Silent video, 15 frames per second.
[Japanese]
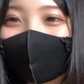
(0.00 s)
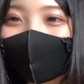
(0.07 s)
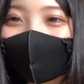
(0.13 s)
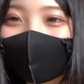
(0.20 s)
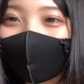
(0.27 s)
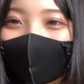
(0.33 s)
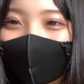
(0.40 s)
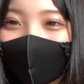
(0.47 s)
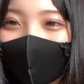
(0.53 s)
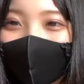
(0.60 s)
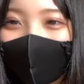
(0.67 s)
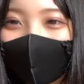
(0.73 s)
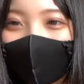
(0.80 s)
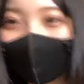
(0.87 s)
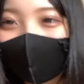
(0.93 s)
行ってください
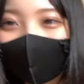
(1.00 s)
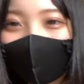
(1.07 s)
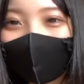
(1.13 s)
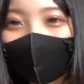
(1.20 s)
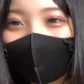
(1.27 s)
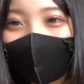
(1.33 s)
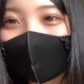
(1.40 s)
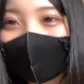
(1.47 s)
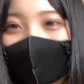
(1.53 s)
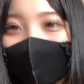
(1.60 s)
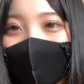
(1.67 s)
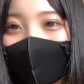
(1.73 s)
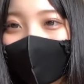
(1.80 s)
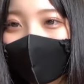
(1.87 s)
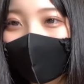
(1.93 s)
はい
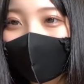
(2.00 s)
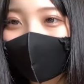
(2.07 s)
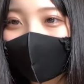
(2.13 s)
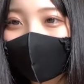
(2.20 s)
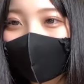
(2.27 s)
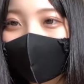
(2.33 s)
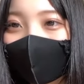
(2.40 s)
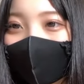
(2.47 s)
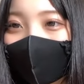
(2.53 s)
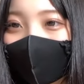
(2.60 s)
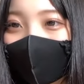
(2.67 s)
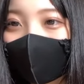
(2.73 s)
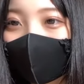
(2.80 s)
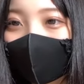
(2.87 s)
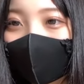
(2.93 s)
8期生
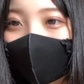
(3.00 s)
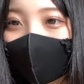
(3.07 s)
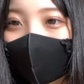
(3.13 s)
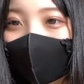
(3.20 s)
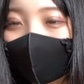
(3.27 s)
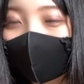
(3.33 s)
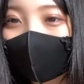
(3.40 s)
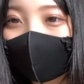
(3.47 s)
で松田聖子